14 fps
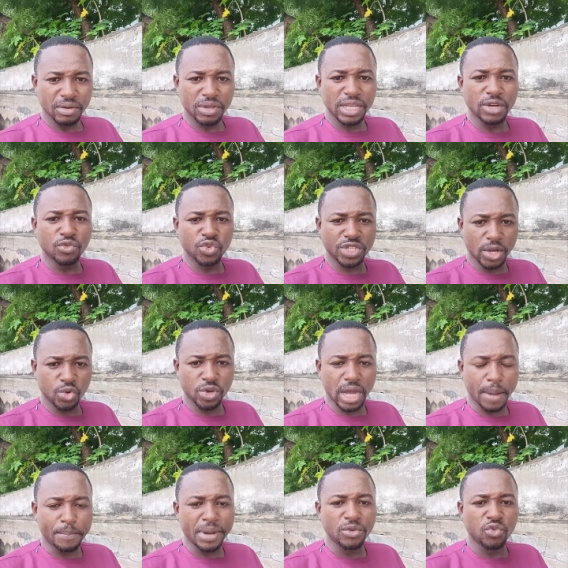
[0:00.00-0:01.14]
Il vous salue,
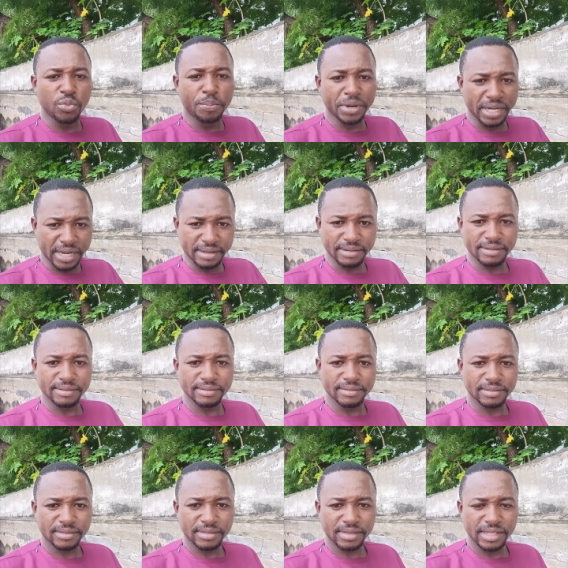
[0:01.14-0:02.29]
à peine vous prenez.
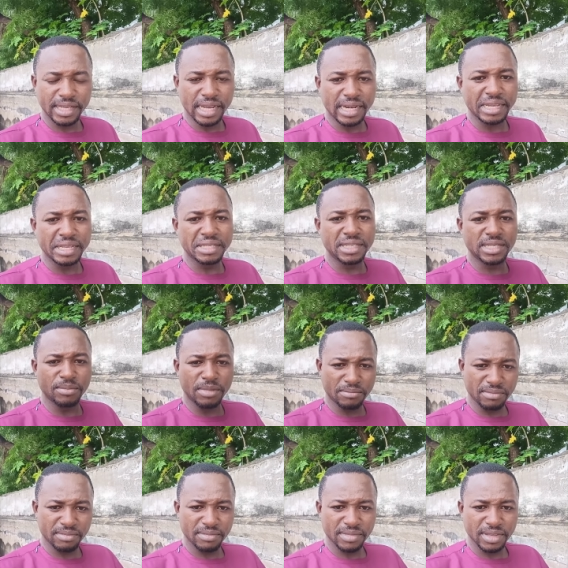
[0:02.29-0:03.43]
Il y en a qui disent même,
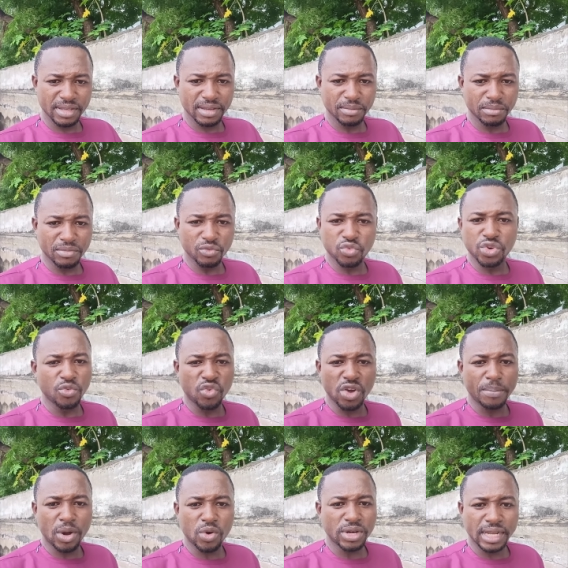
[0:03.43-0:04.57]
vous ne voyez
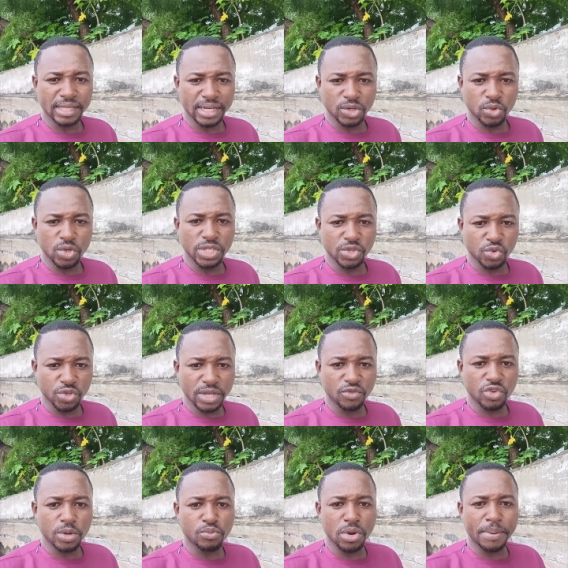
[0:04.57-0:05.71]
pas qu'on est en train de discuter,
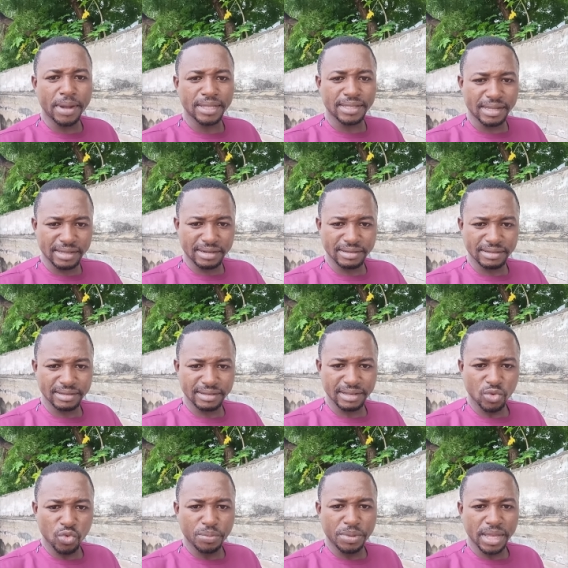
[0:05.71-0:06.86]
vous ne pouvez pas attendre.
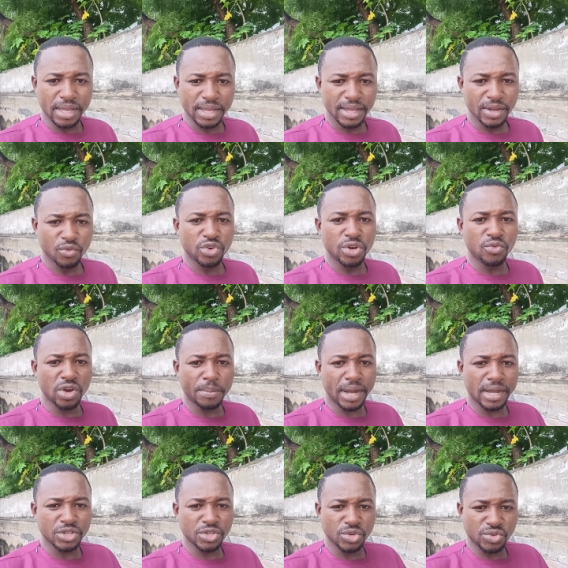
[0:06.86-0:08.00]
Ou bien, vous ne voyez pas
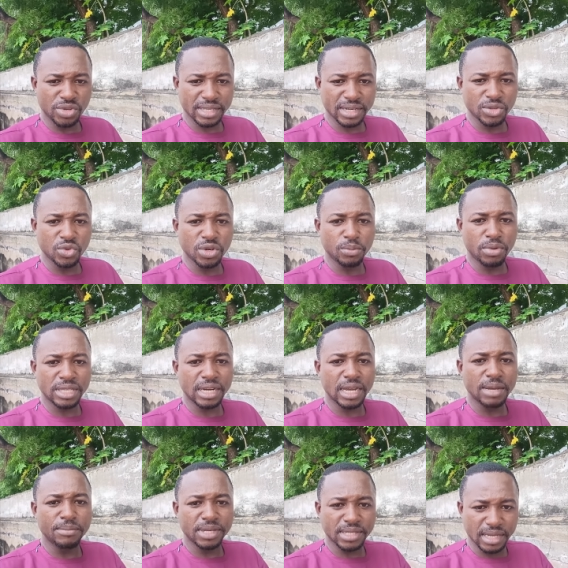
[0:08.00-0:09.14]
que je suis en train de répondre à
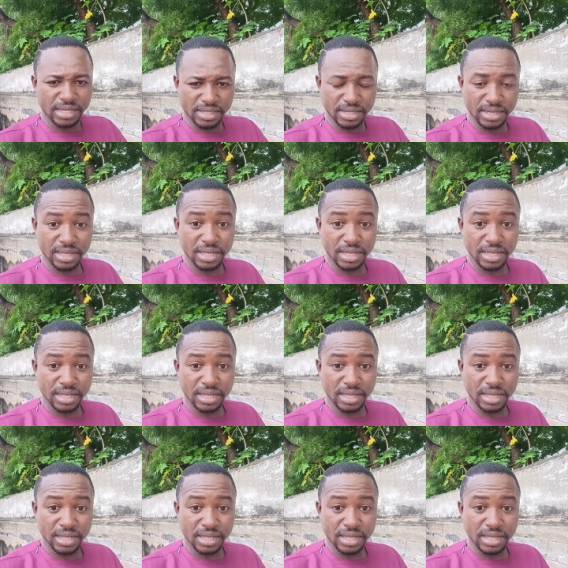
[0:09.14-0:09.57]
un message.